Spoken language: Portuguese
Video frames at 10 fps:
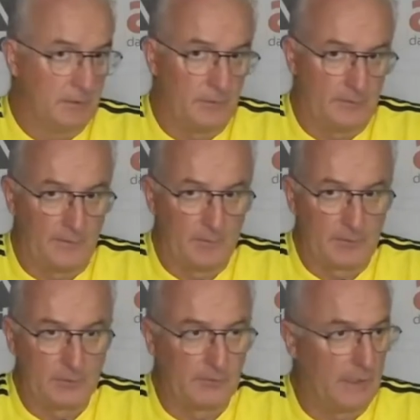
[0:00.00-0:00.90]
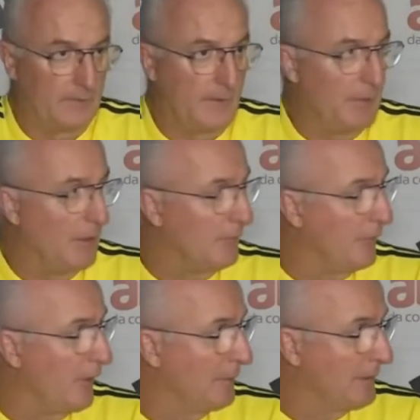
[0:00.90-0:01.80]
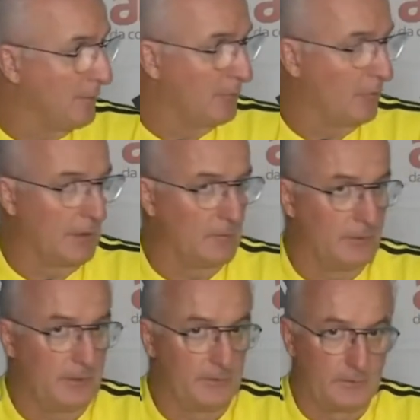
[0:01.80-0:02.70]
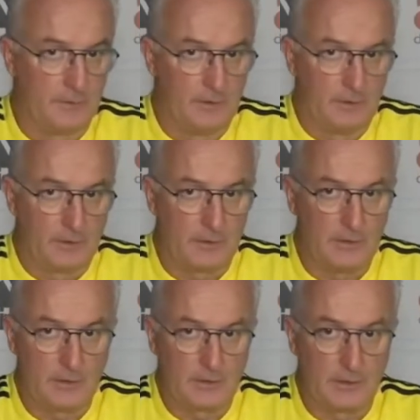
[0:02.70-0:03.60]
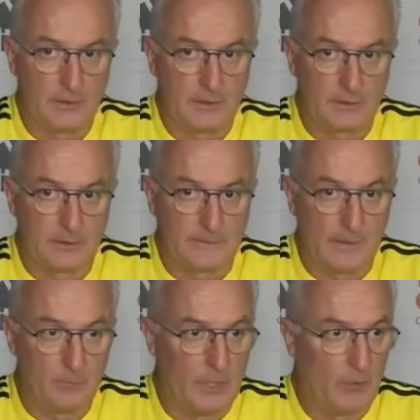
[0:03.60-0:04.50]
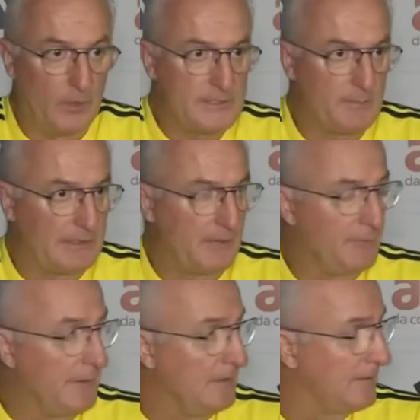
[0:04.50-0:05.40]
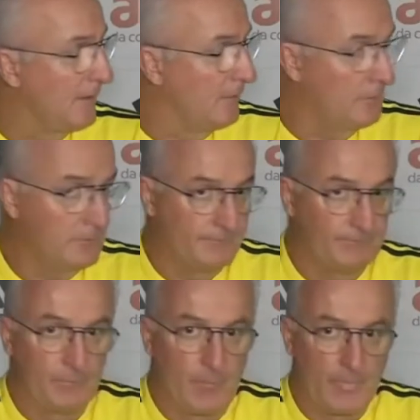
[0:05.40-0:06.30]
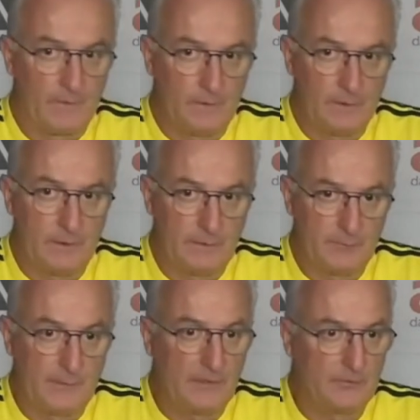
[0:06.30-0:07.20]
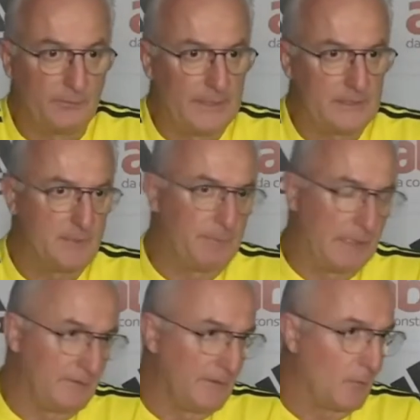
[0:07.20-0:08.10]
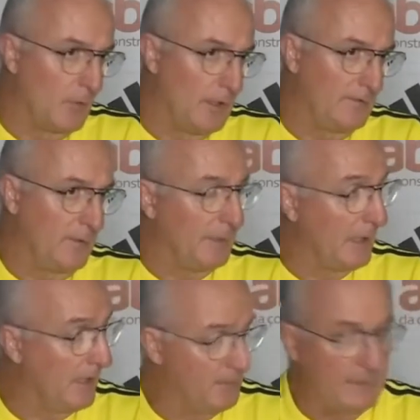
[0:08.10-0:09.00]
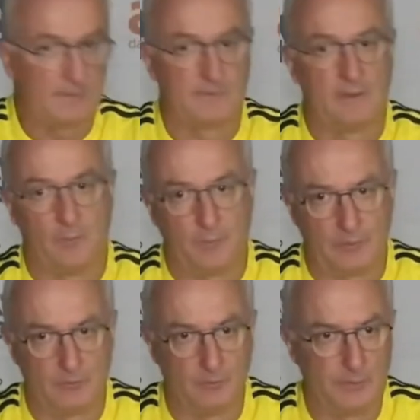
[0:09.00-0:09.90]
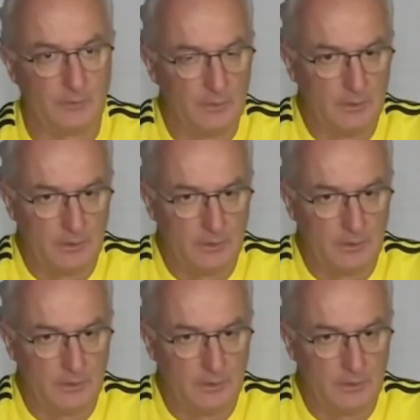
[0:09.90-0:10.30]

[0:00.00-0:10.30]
nós temos que usá la da melhor forma. Temos jogadores que, que, que têm uma ótima definição, e, felizmente, pela sequência, pela repetição, pelo número